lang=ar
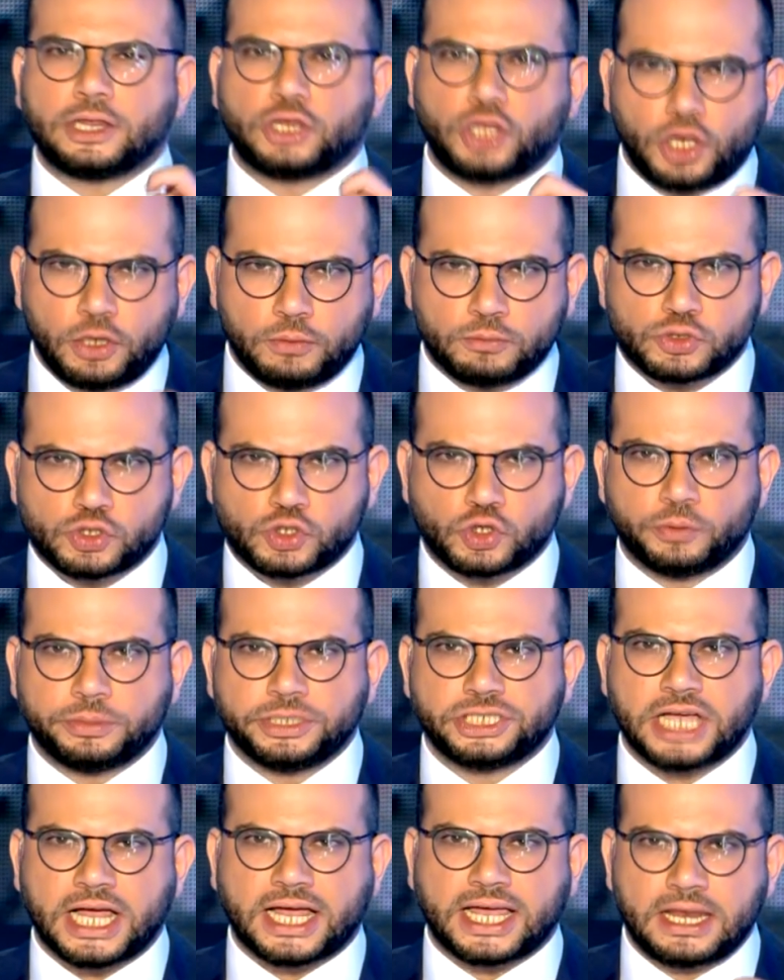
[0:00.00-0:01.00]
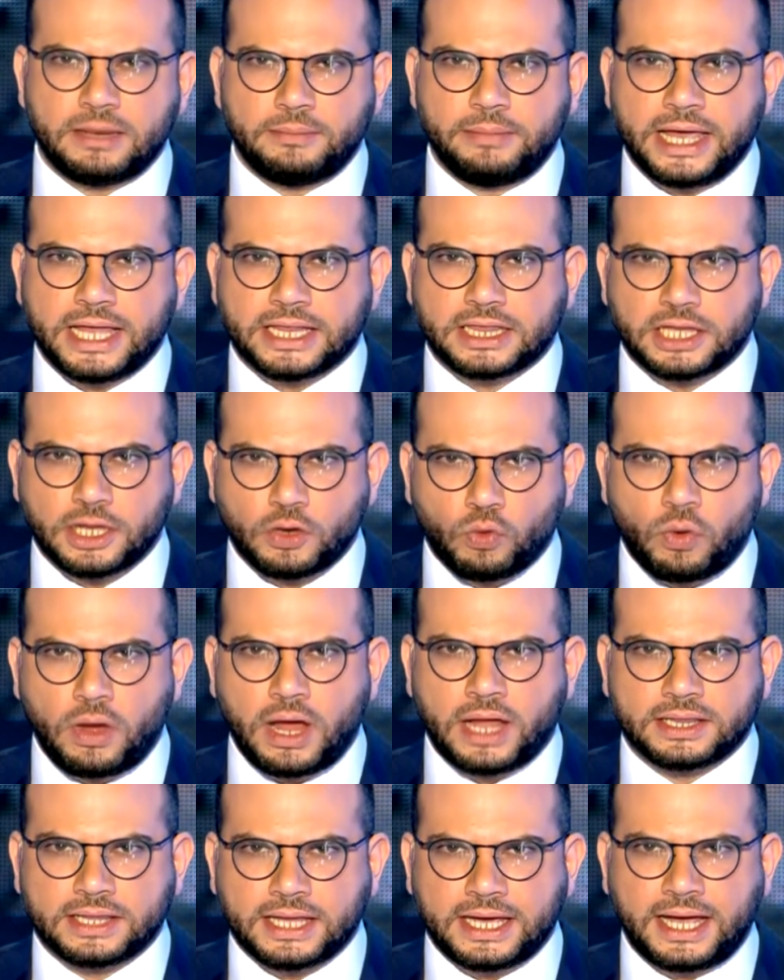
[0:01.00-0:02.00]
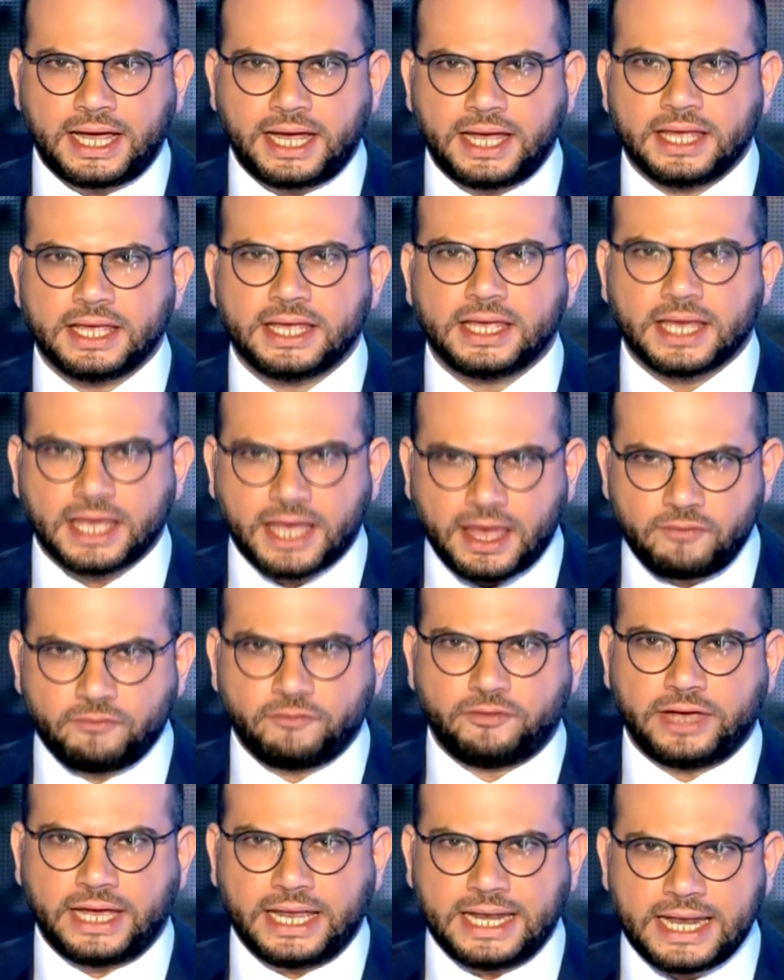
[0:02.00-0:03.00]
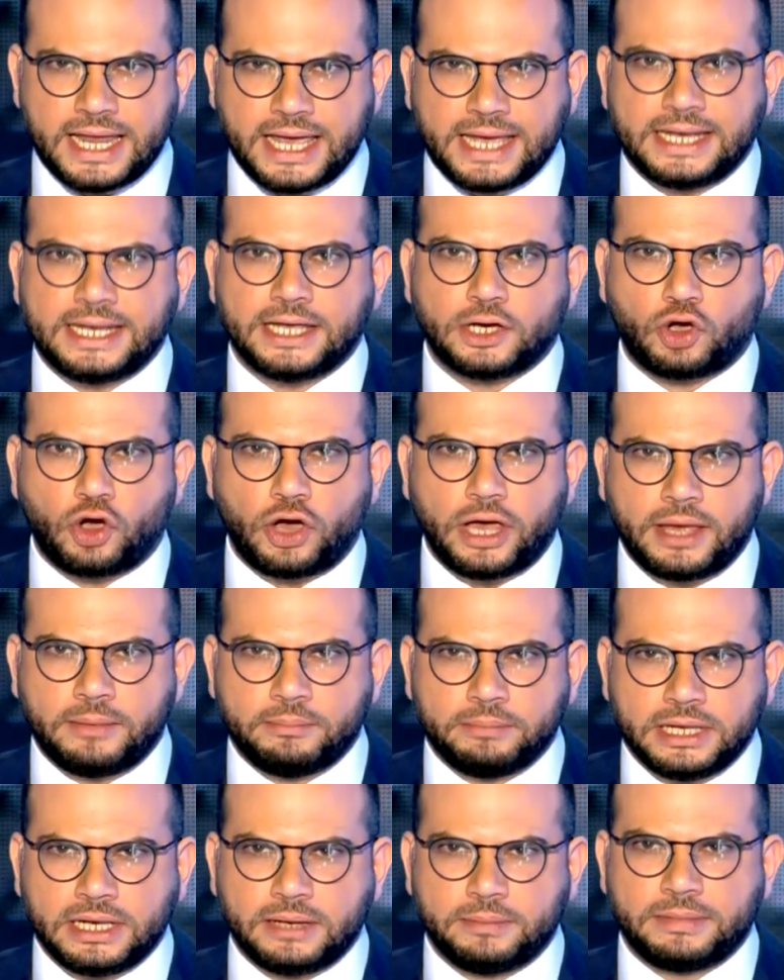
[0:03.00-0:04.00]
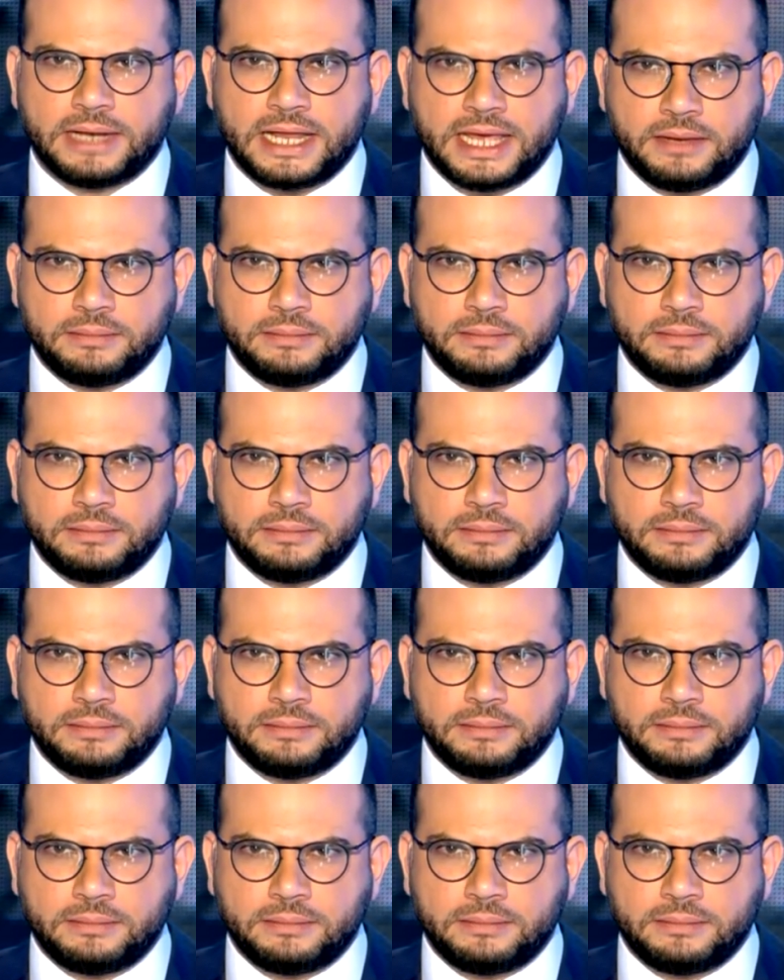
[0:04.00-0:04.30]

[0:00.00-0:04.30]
تلمسوا بشكل مادي واضح كم في عنا إلي كوهان بلبنان